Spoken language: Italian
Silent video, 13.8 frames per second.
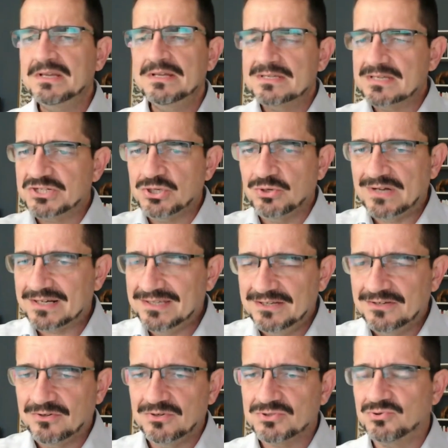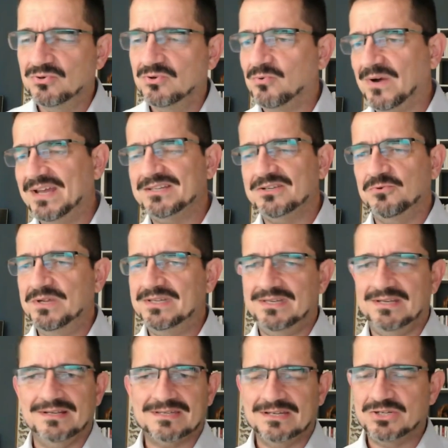se c'è un articolo sul quiet quitting, se
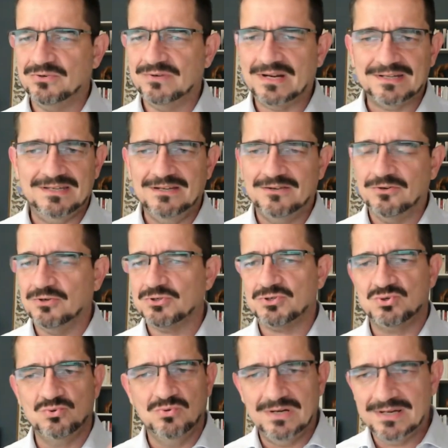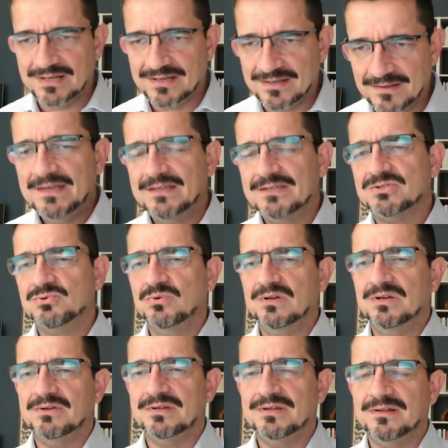c'è un articolo sul, sul
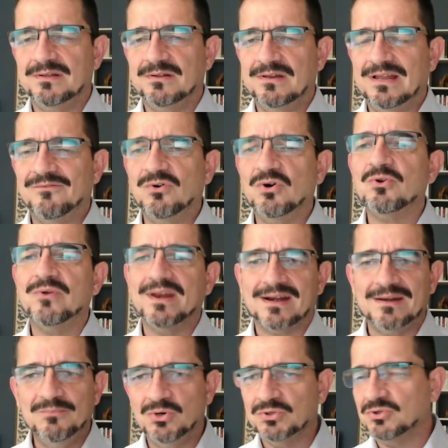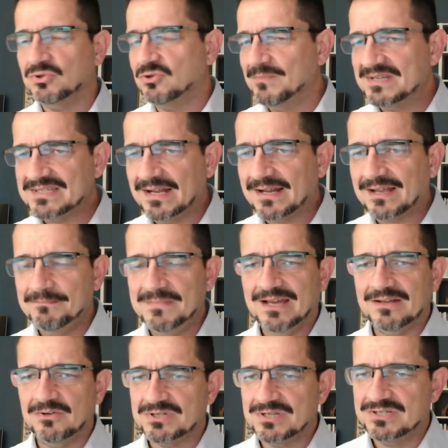eh, lavoro in remoto come sta cambiando,
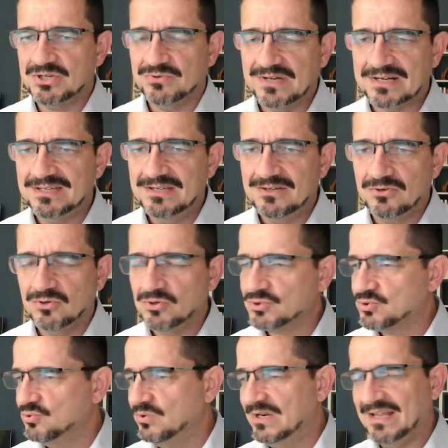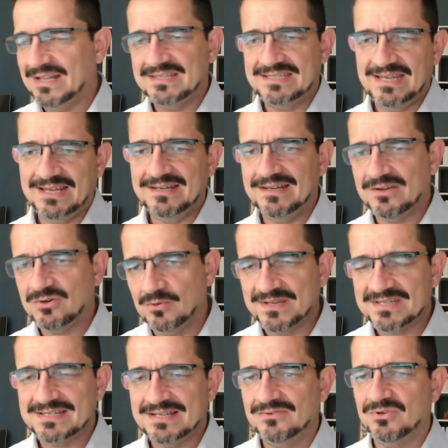se c'è un articolo sulle aziende come
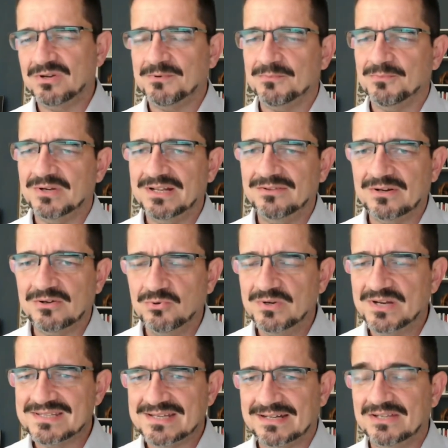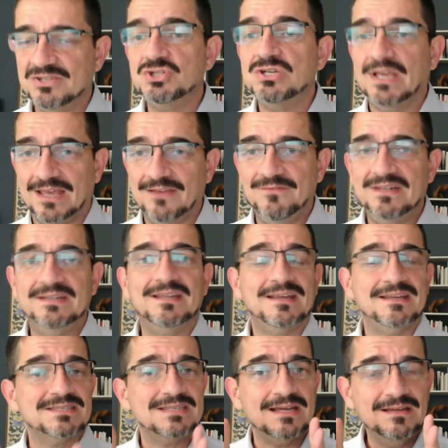stanno riproponendo alcune strategie e vi
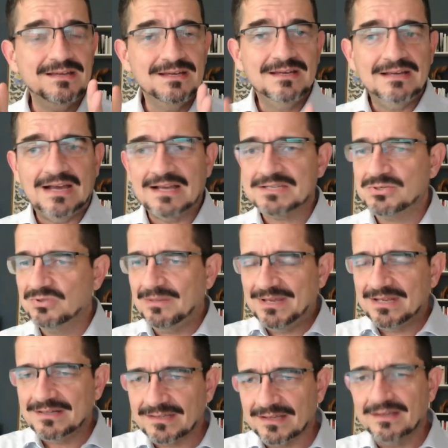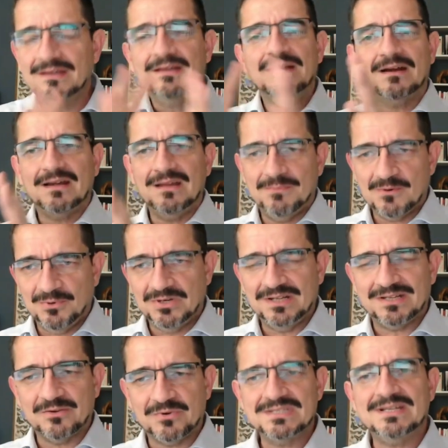interessa, assolutamente riproponete
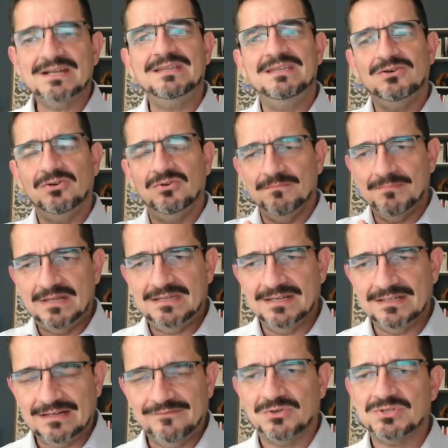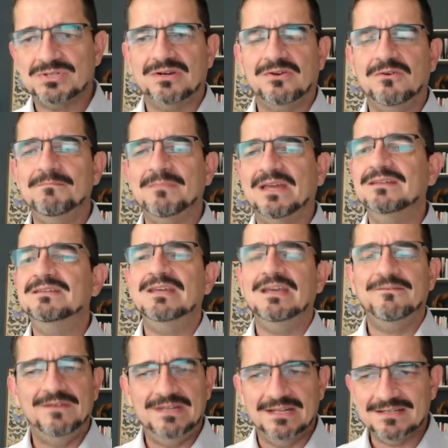quest'articolo, mettete i vostri commenti e
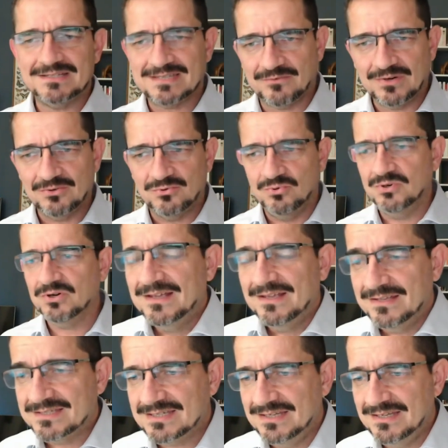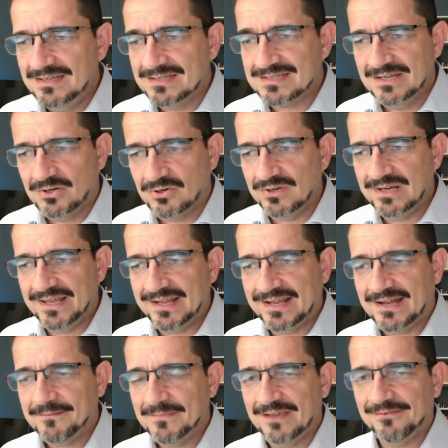vedete se qualcuno si, si collega
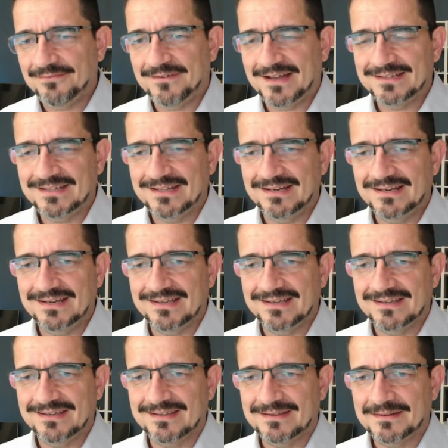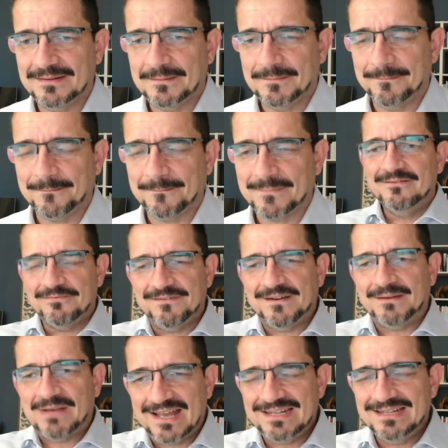e fa, delle, fa
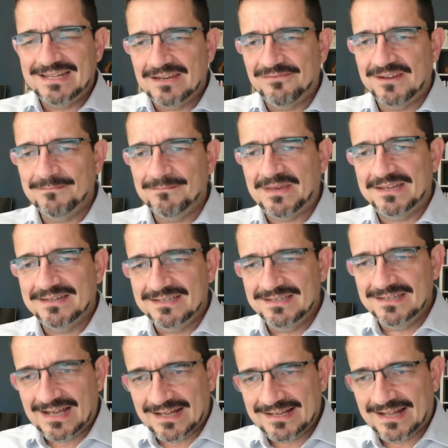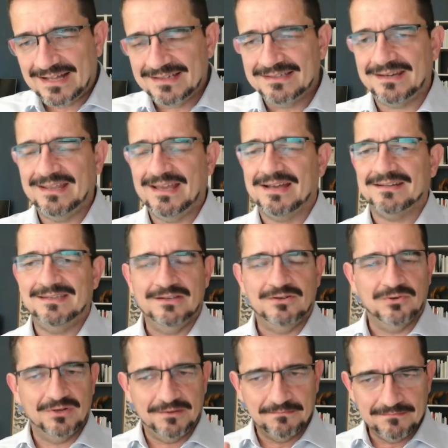magari dei riferimenti ad altri
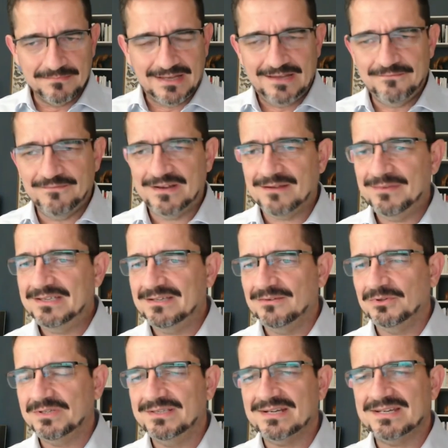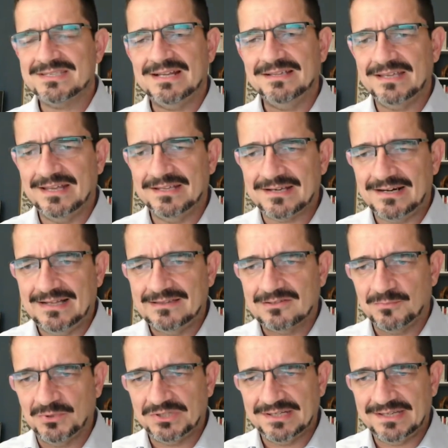articoli. È veramente molto interessante e tra l'altro
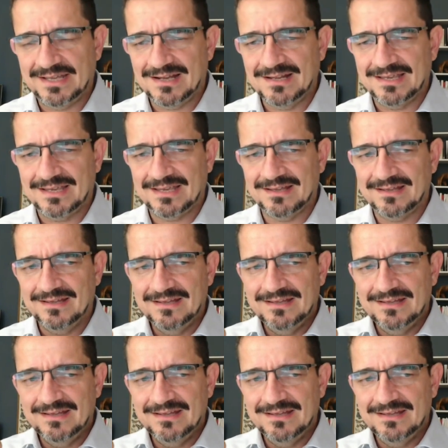potete anche